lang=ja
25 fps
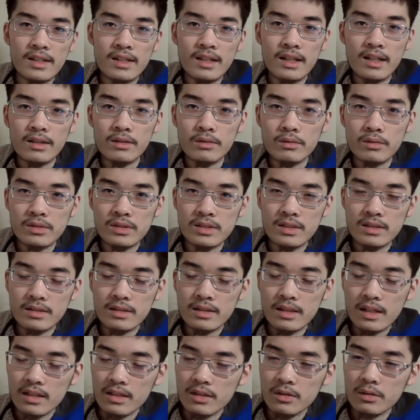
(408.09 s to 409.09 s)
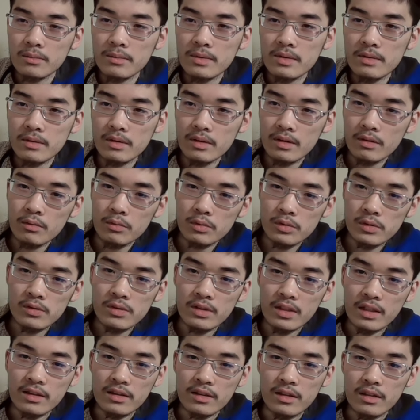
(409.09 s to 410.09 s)
あの、書き込みをする
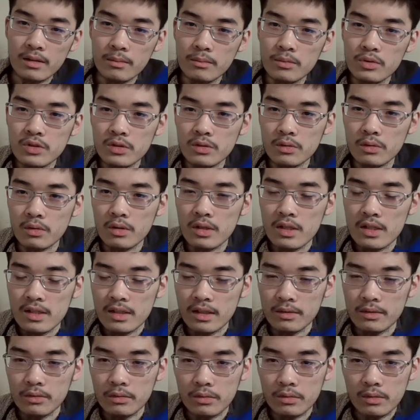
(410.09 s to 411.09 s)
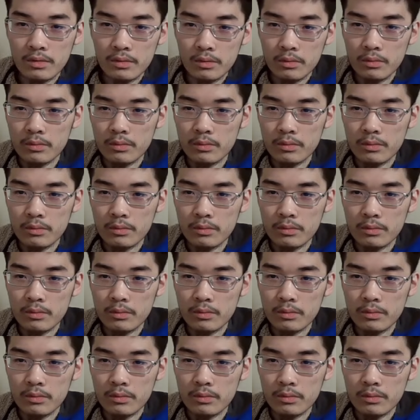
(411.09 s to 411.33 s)
んだったら、むしろ、あの、